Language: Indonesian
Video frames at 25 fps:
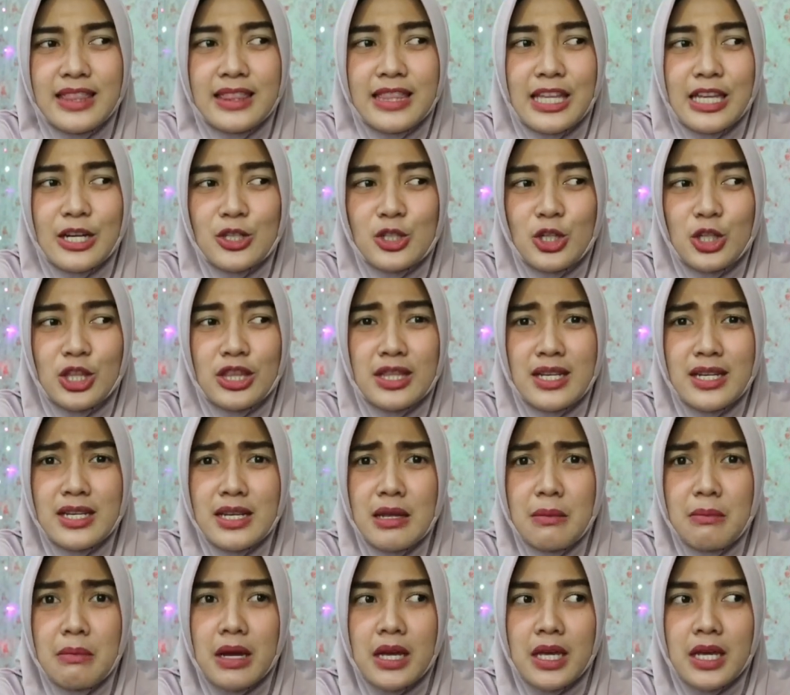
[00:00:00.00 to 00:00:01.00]
ntar
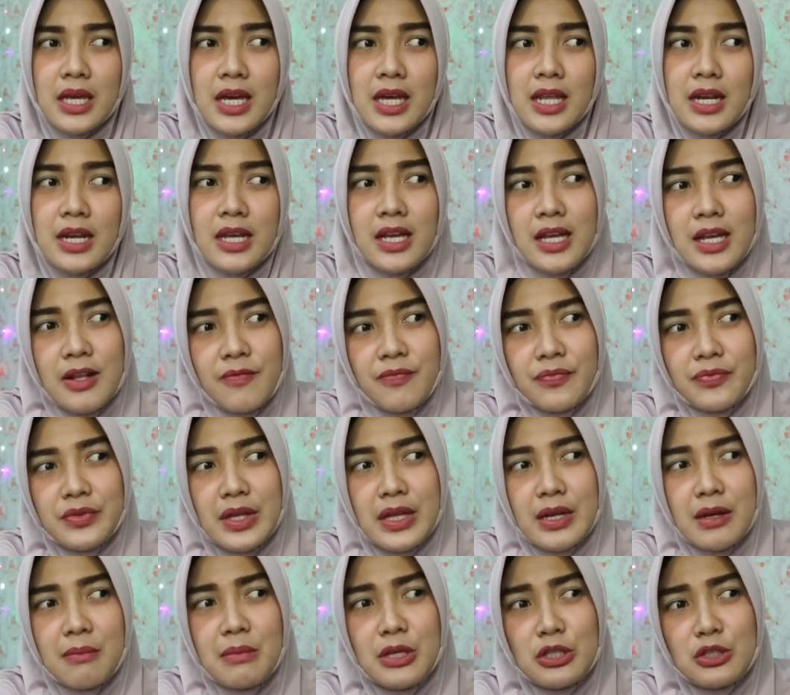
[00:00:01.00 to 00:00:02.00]
santemnya bayar eh
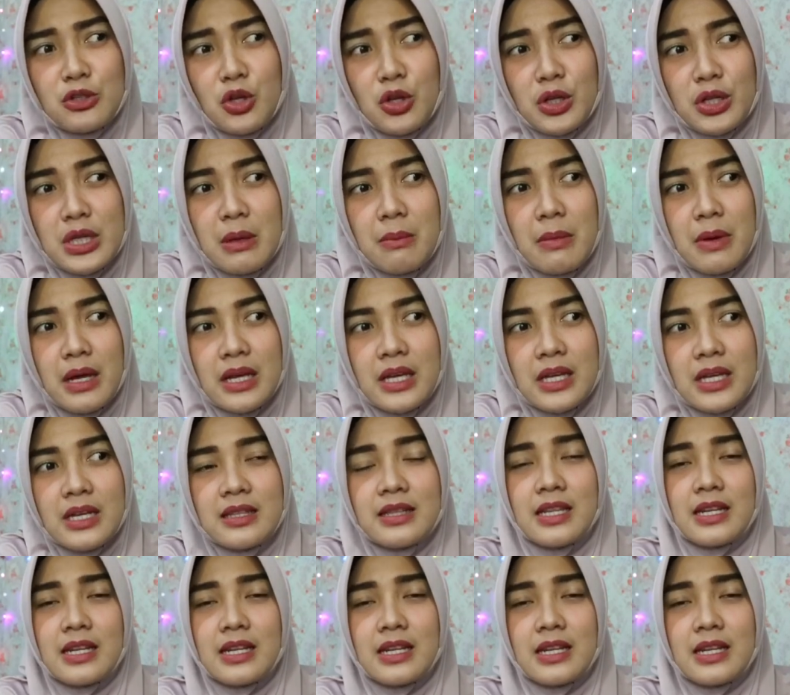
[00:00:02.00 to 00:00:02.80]
ntar besoknya bayar